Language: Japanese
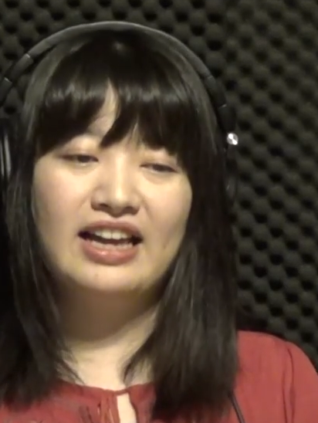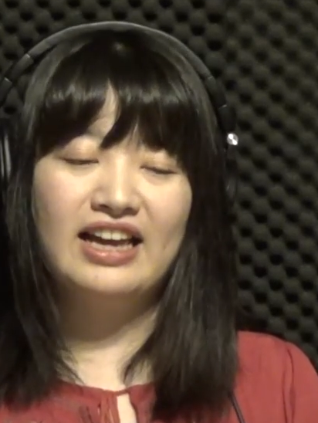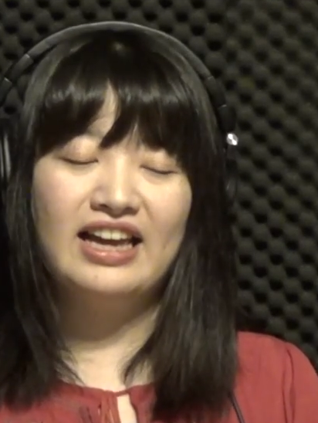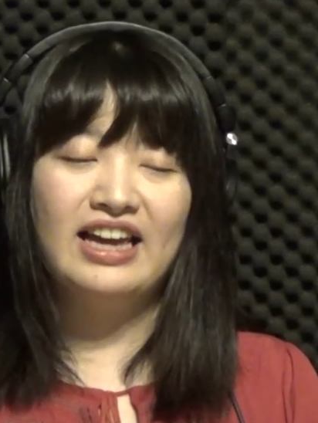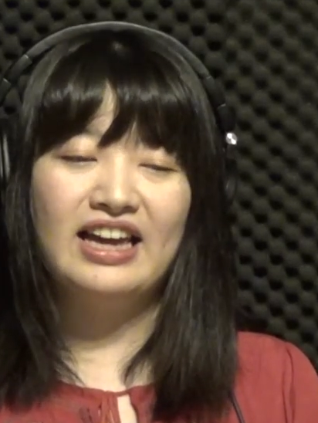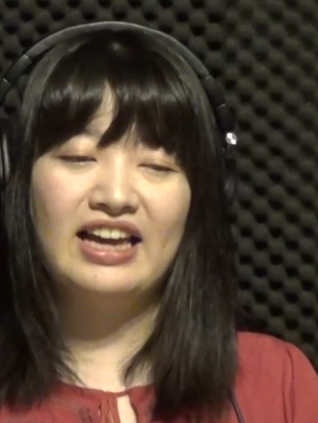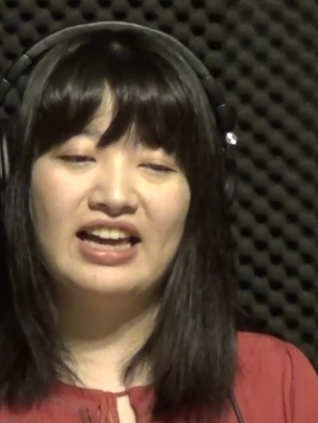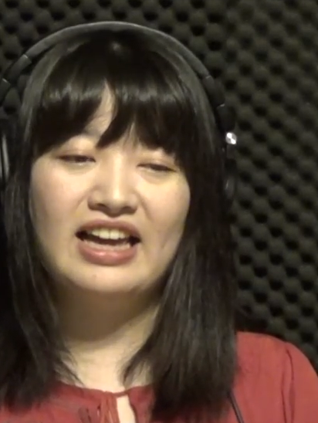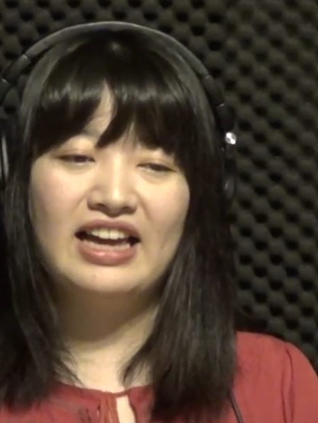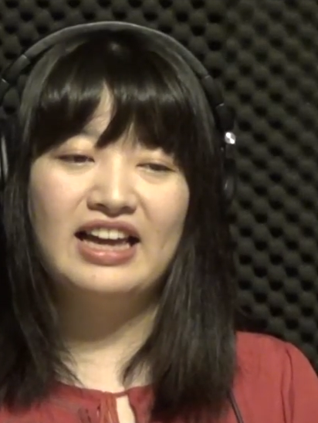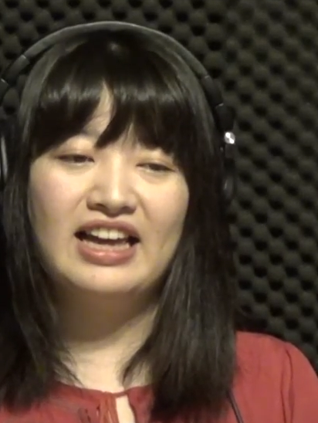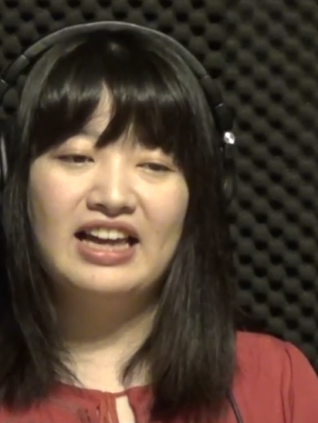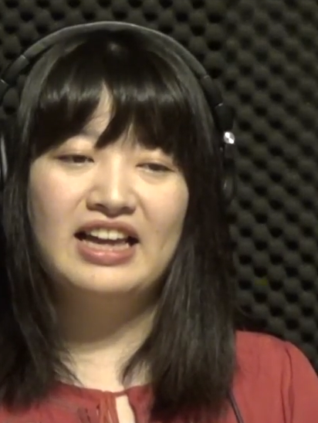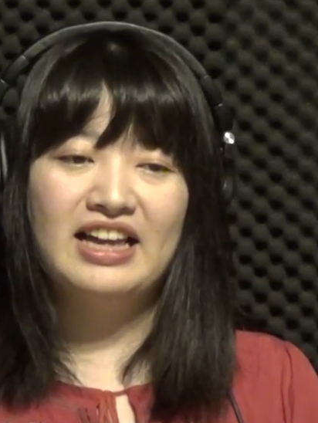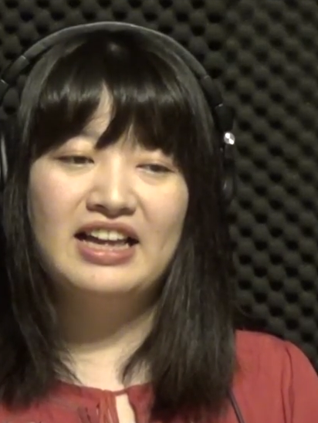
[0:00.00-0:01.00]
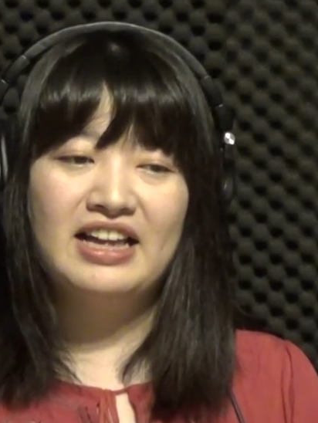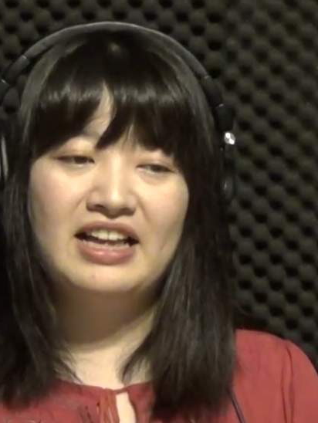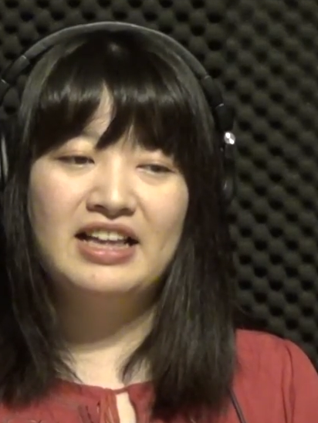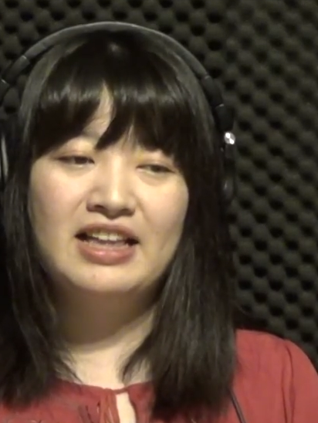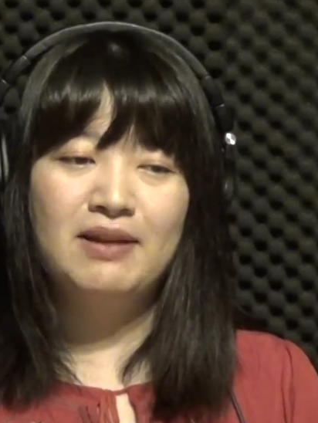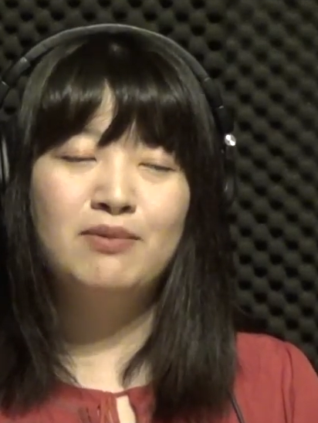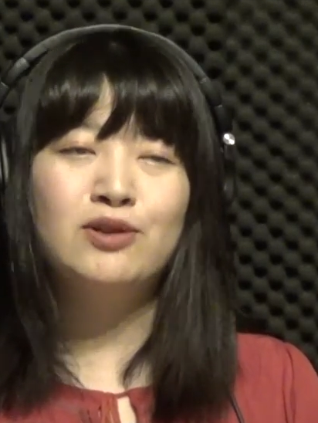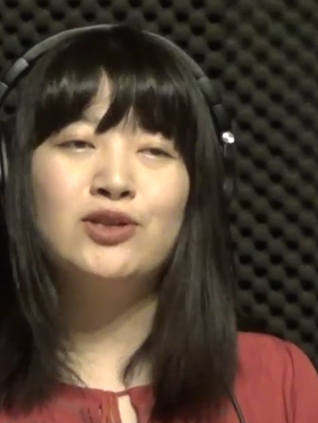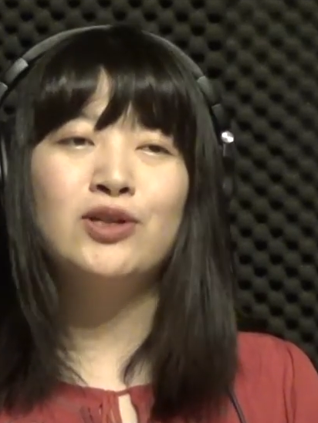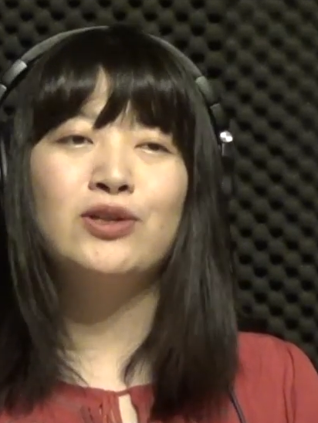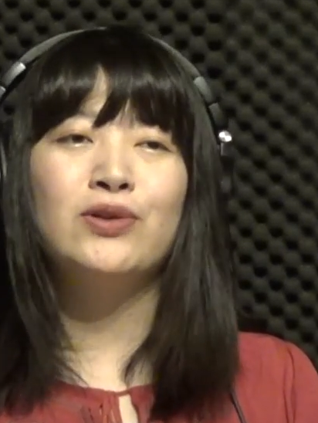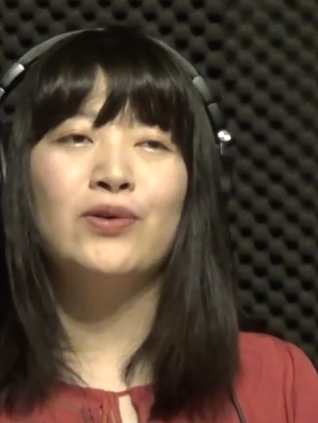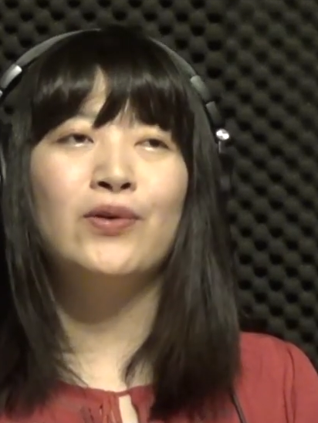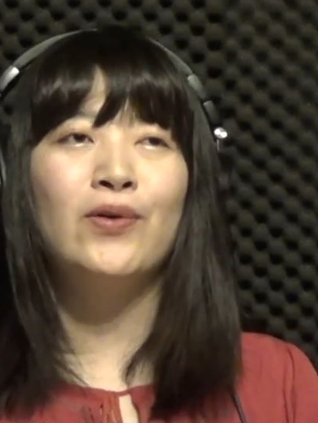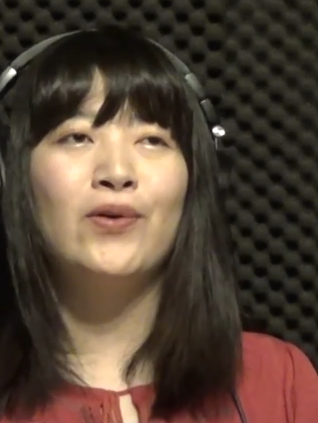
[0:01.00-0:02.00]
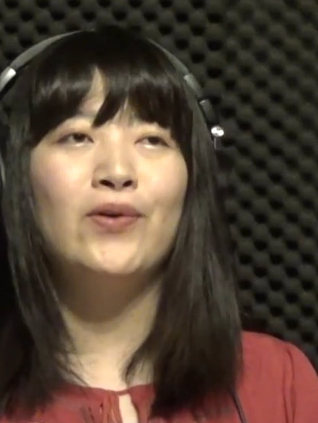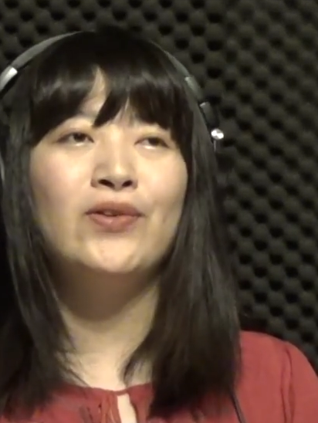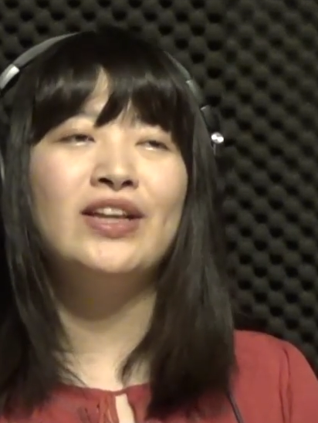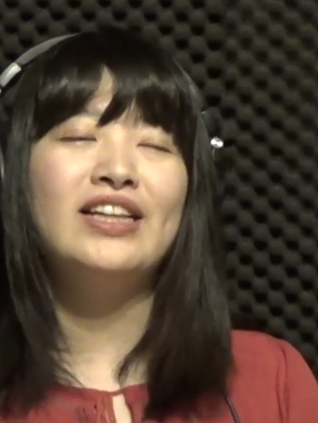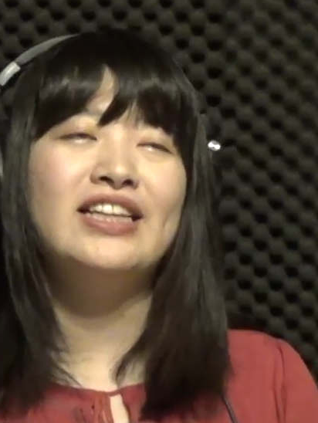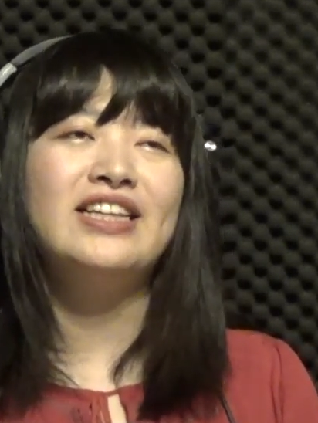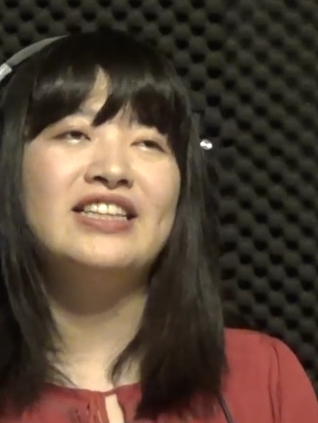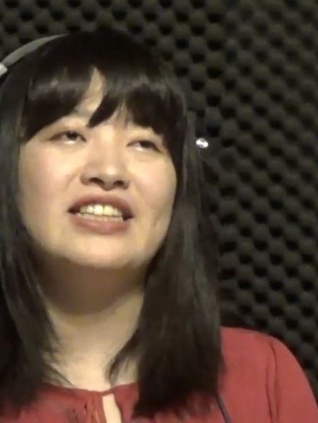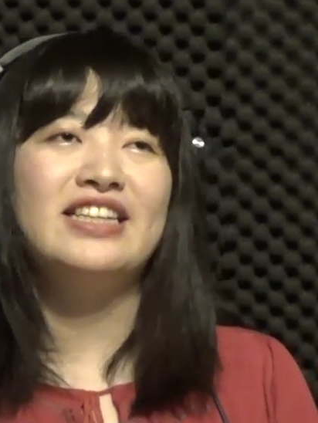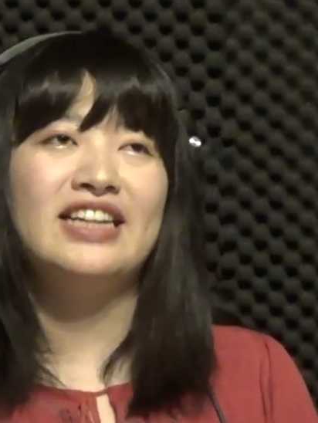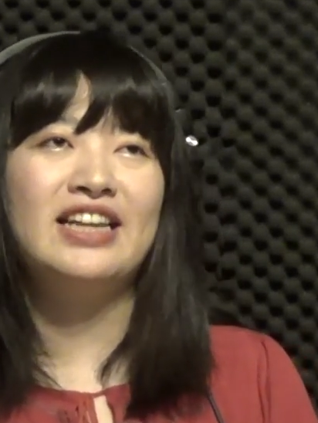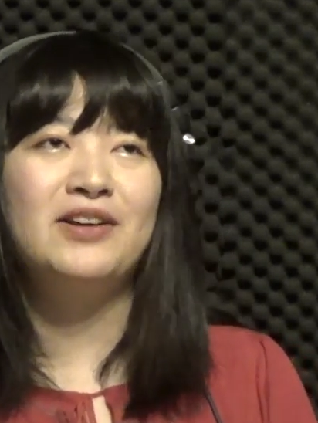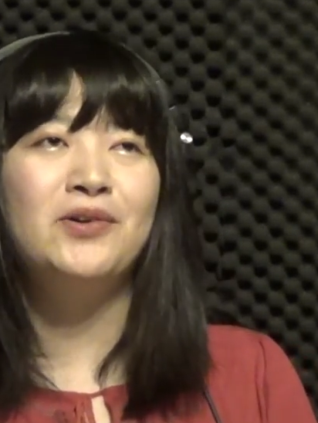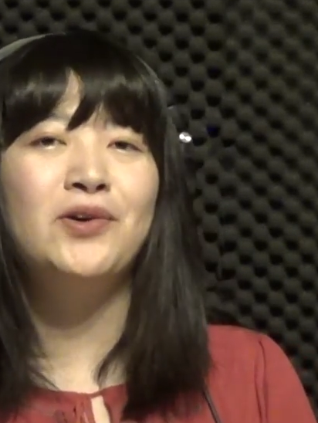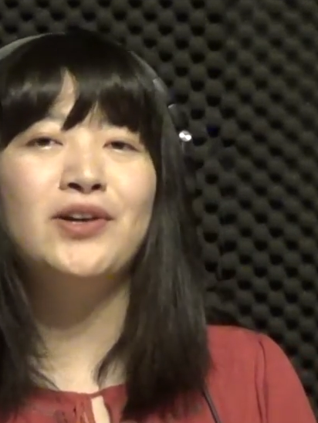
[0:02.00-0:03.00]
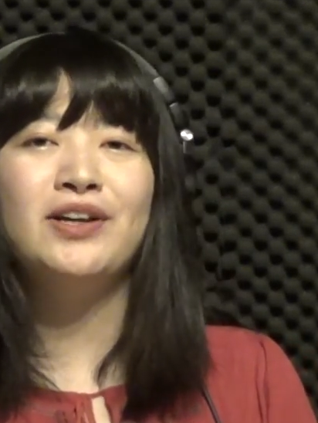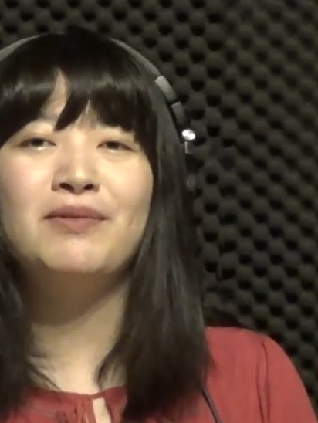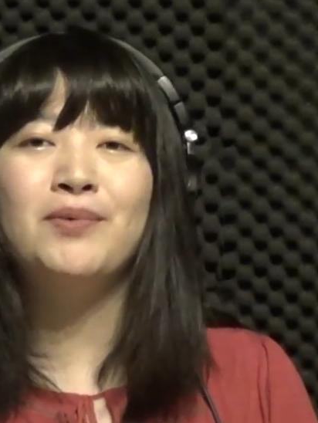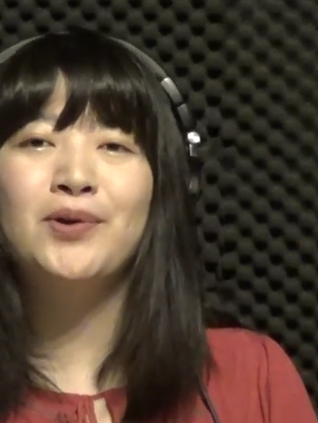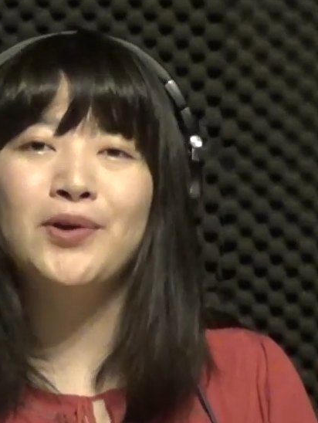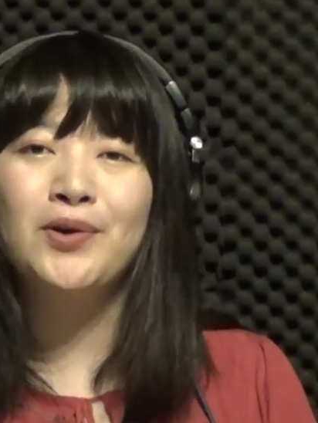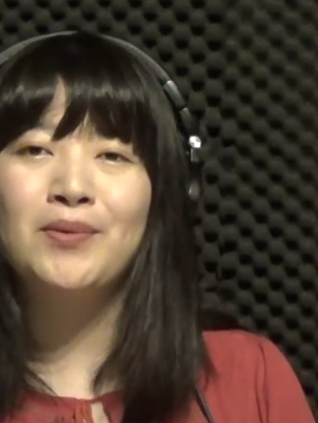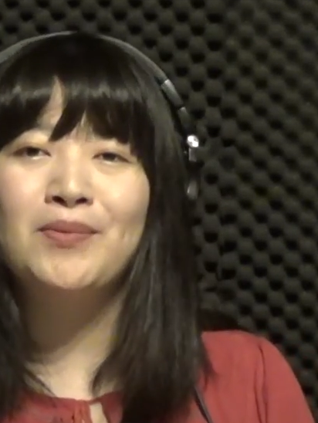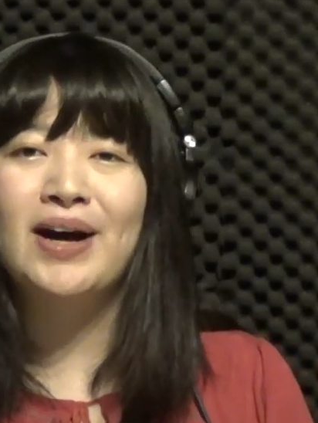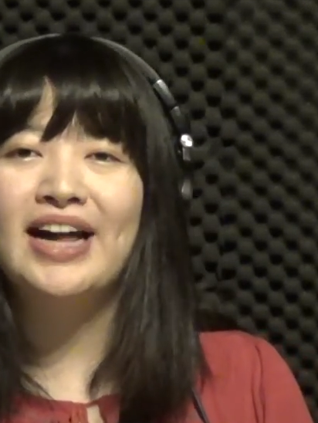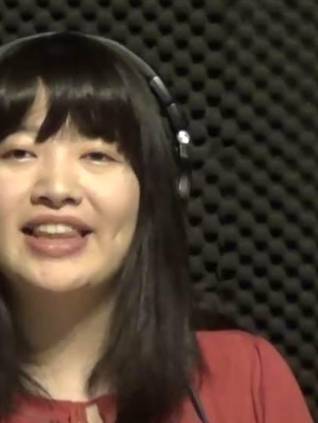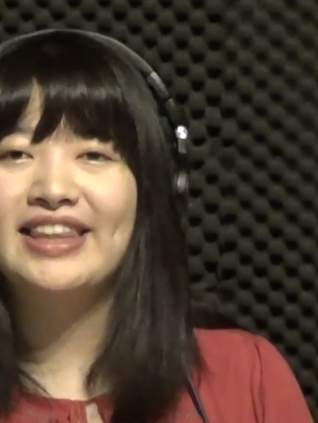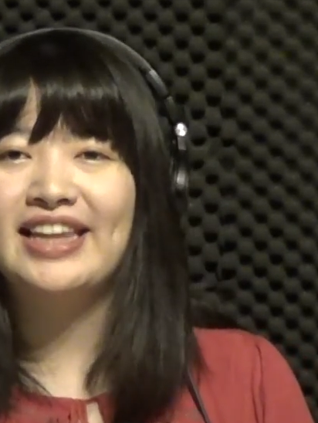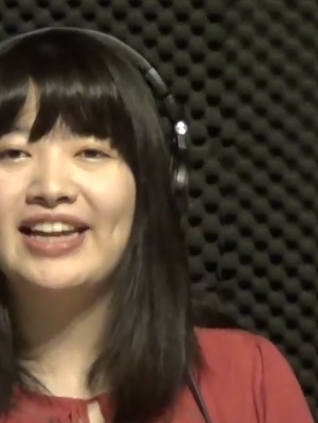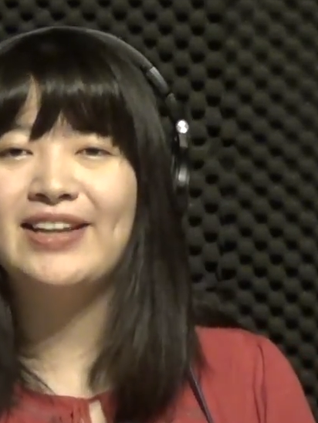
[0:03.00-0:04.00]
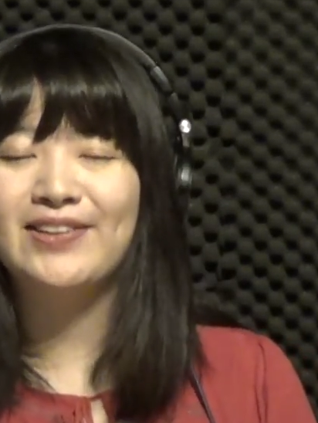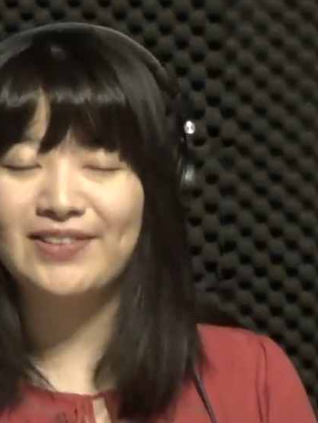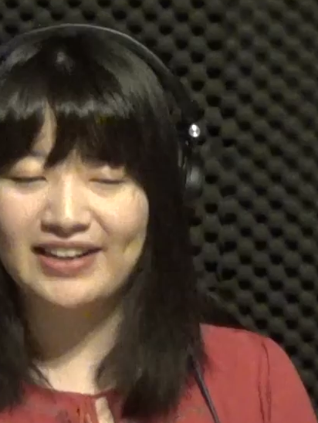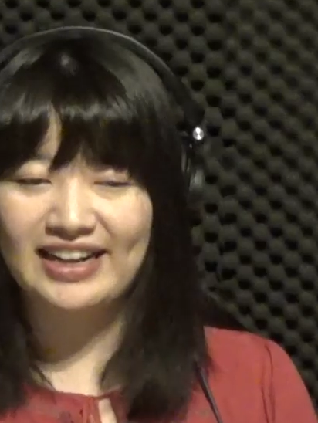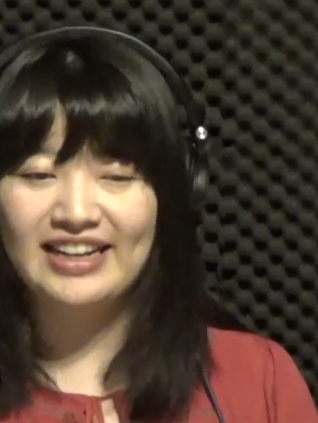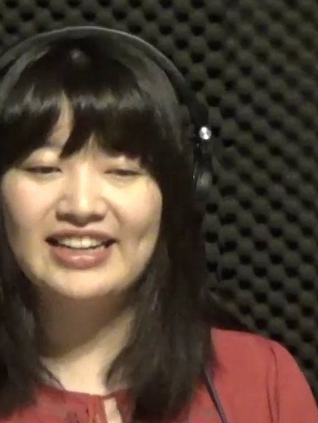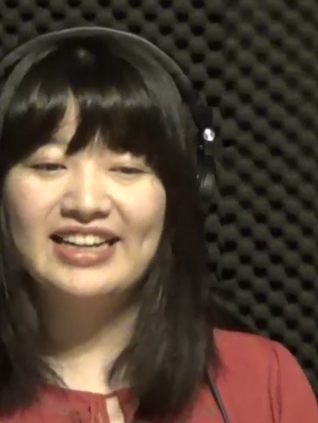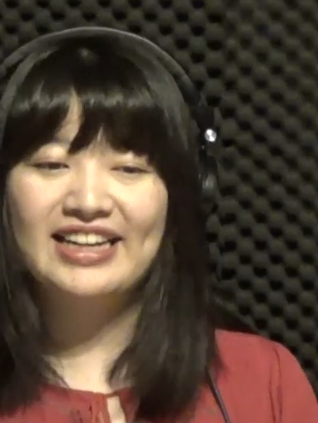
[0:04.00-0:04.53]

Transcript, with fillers: えー、でもちょっとこう何て言うんですかね恋模様もあったりとか